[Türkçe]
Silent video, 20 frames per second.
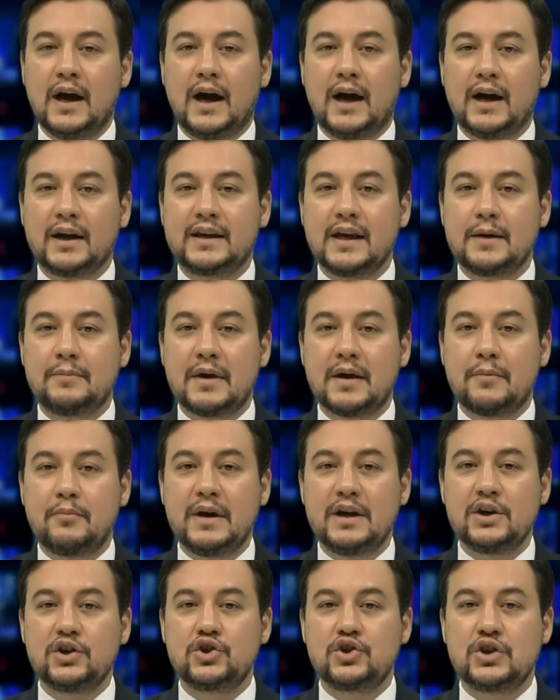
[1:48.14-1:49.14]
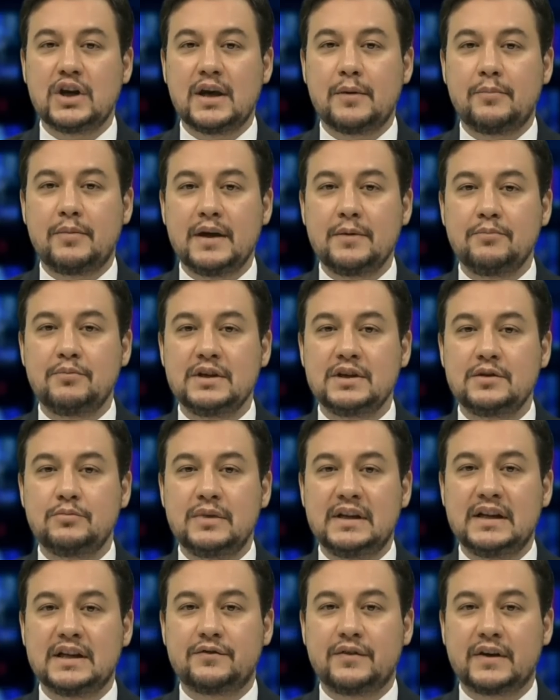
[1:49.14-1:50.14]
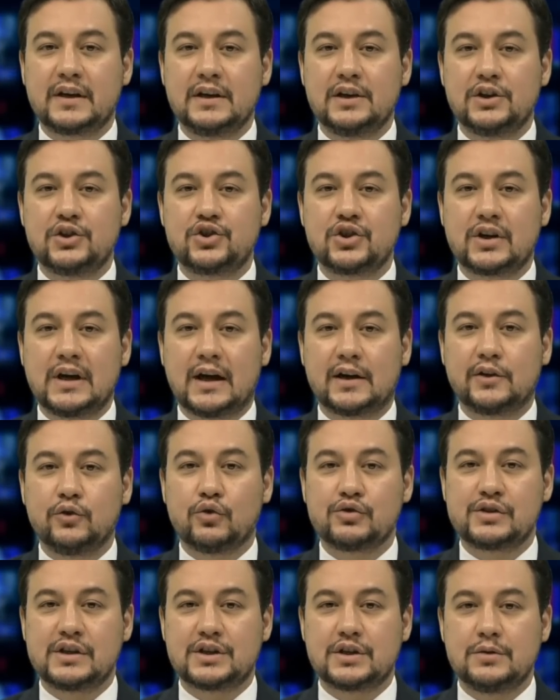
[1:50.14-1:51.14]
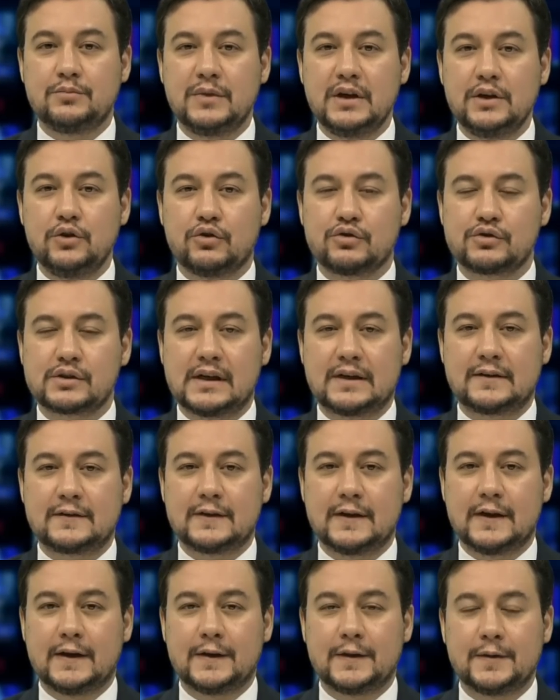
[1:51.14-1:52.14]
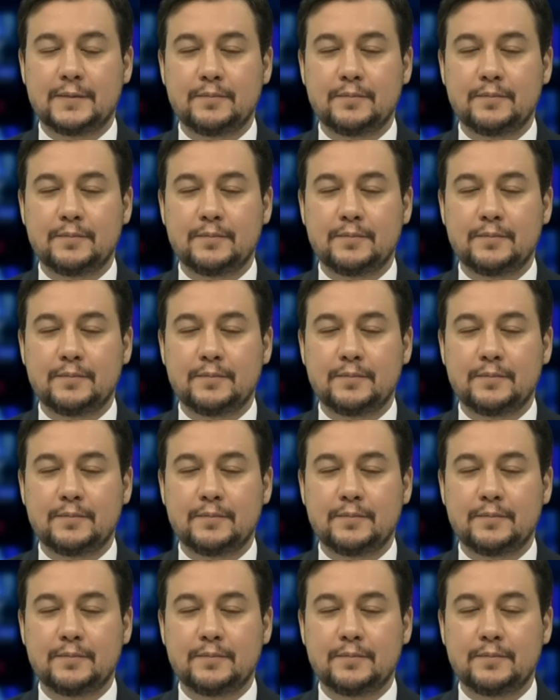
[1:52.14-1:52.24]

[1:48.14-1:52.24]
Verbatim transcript: AKP 5 CHP 1 milletvekili çıkardı o seçimde Yozgat'tan.